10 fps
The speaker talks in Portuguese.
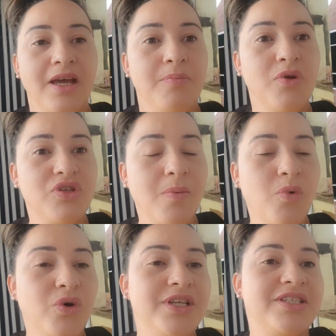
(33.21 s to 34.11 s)
Meus
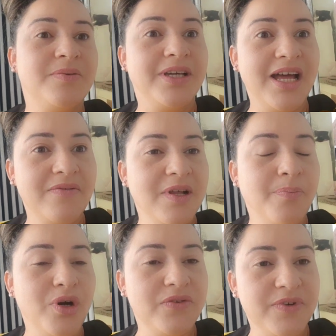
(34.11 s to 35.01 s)
amores, grávida
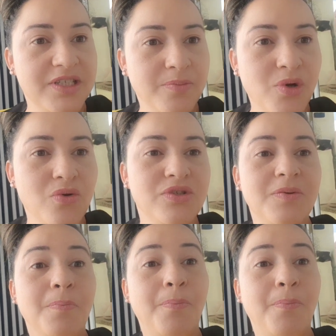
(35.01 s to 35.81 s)
pode fazer bronze?